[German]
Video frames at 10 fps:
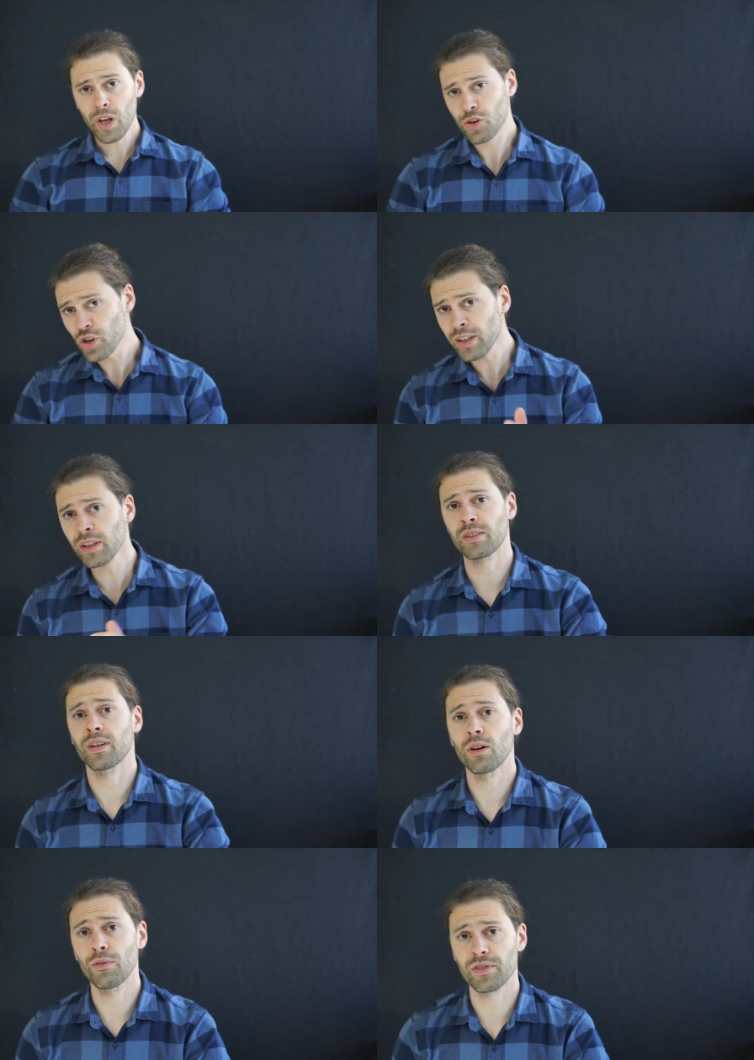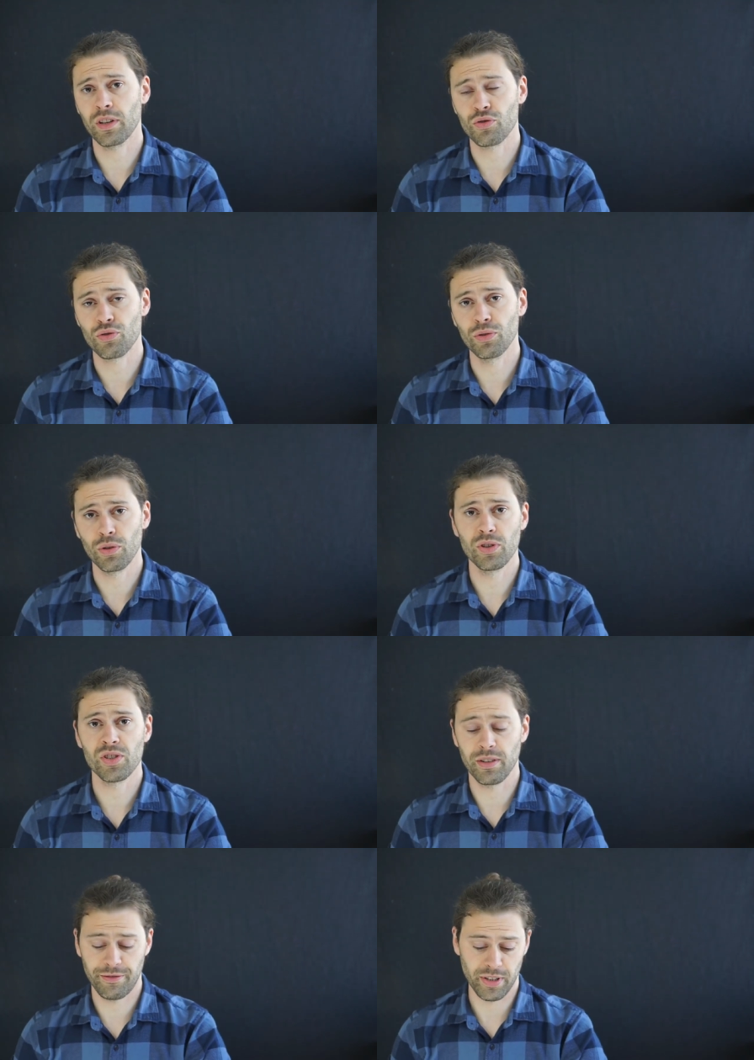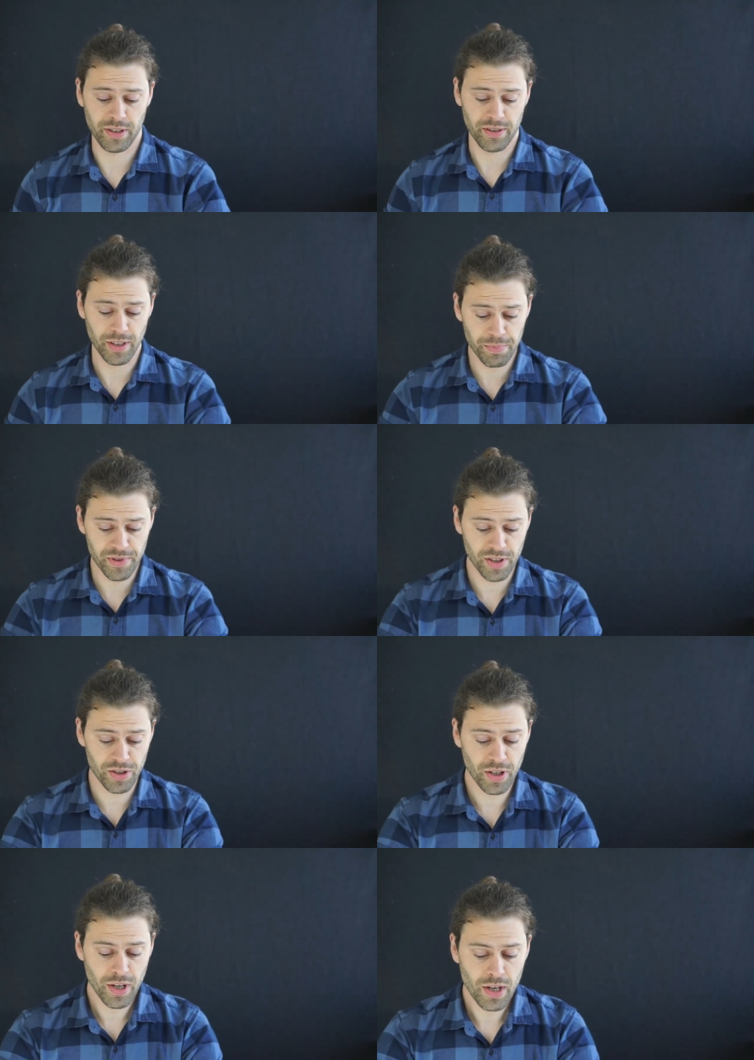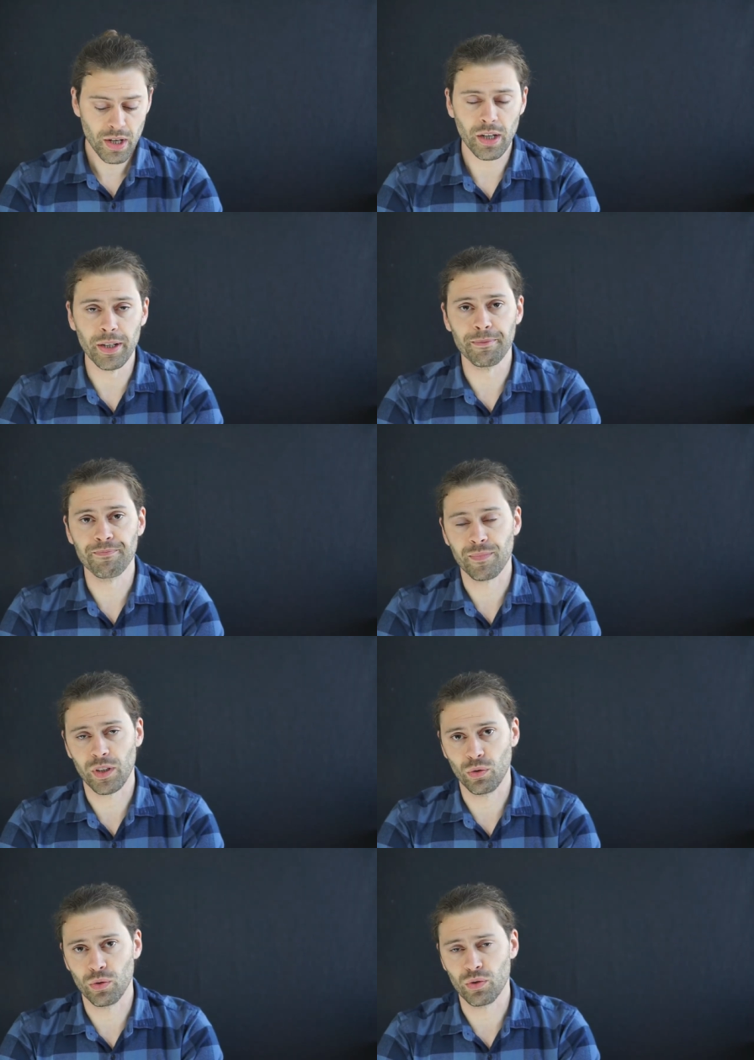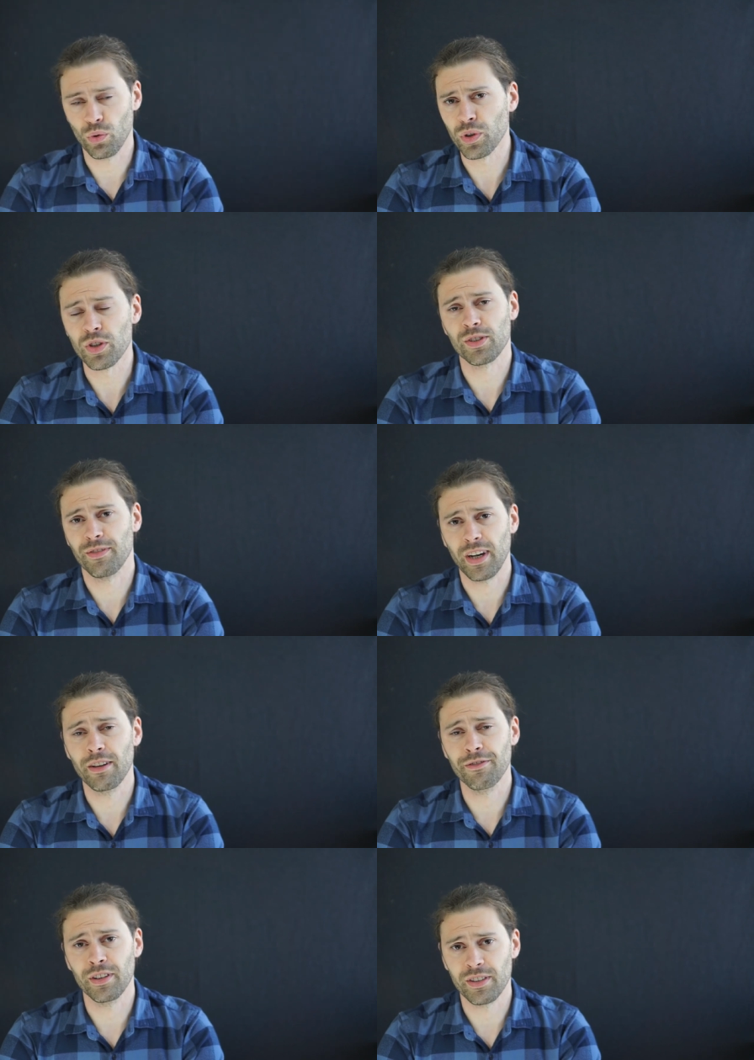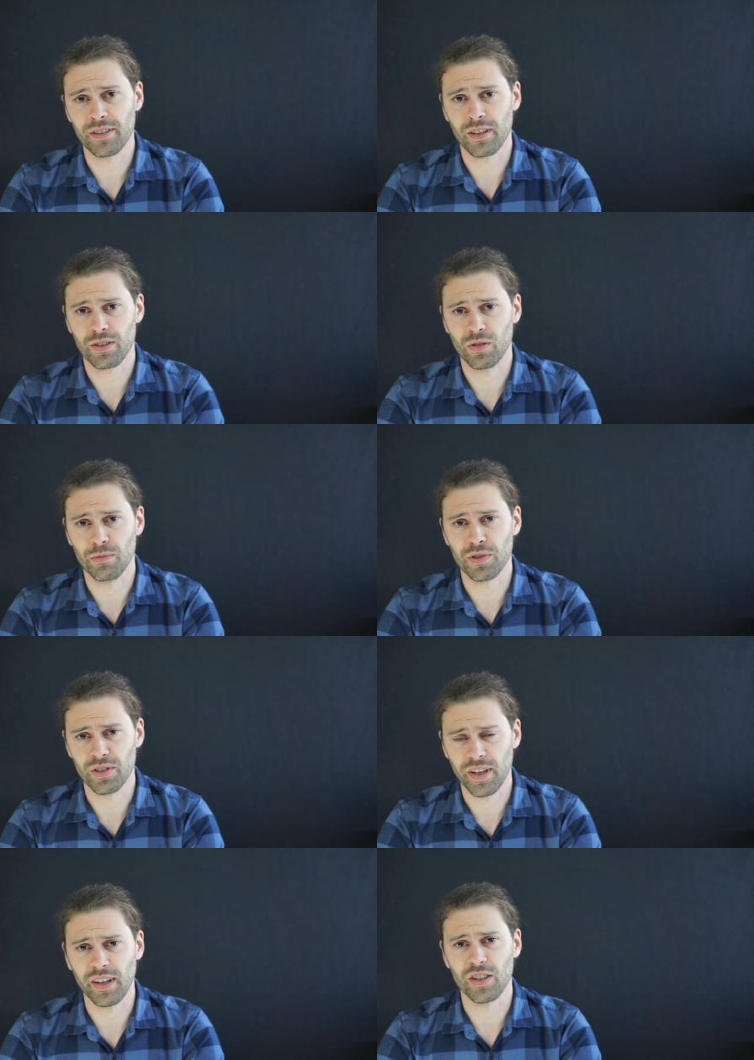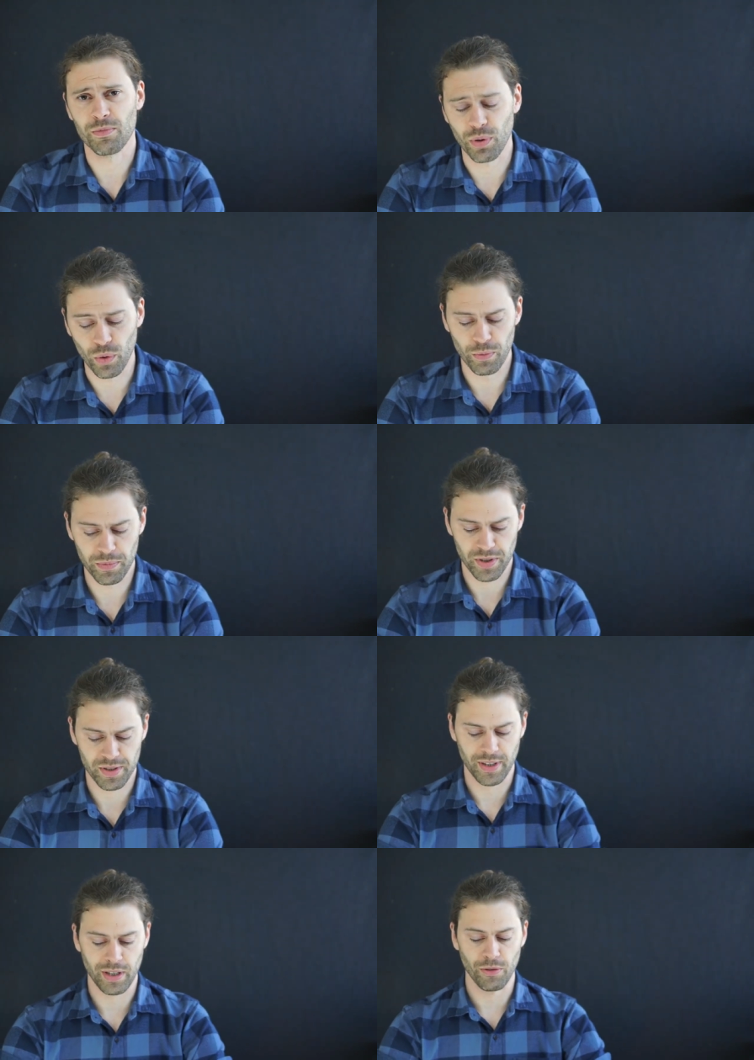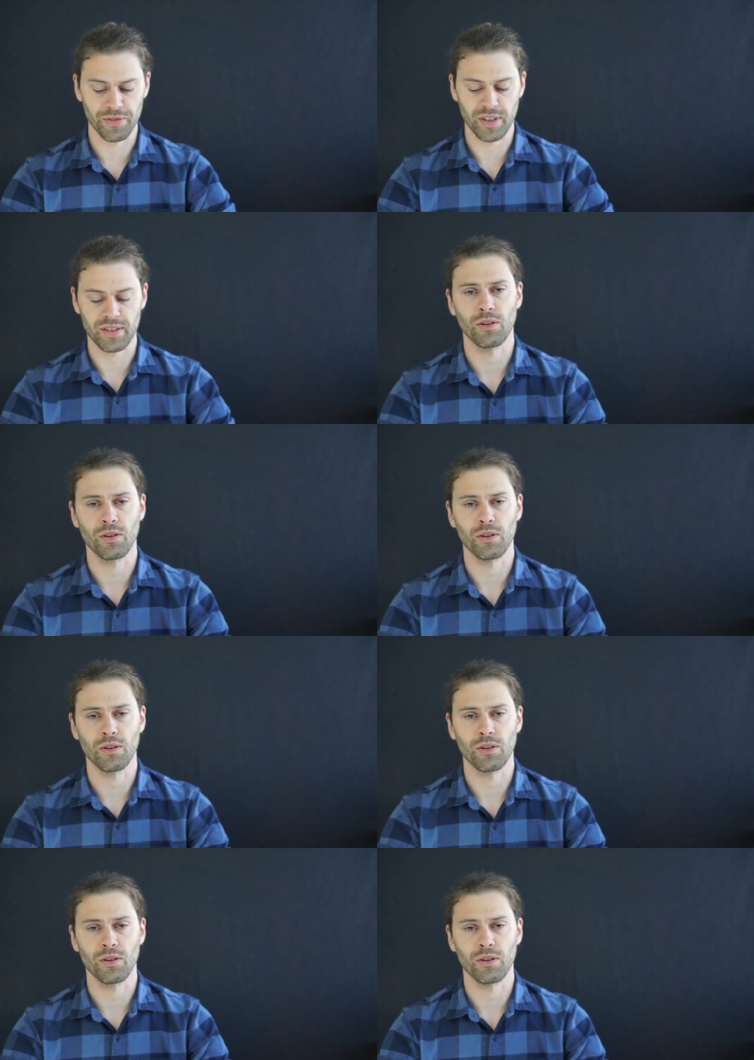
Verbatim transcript: Erschienen ist der Aufsatz schon 1974 ähm, und ohne Zweifel ist das Thomas Nagels berühmtester Aufsatz.